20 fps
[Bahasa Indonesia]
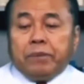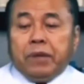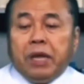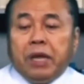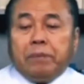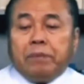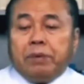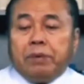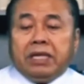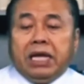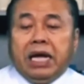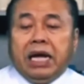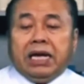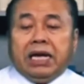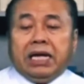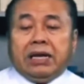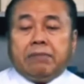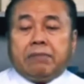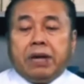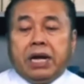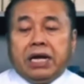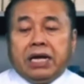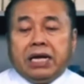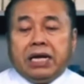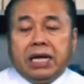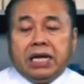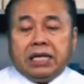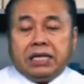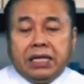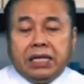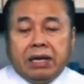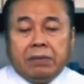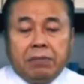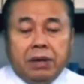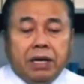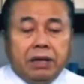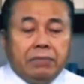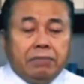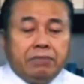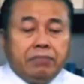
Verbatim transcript: tapi tak ada yang berani datang, Pak.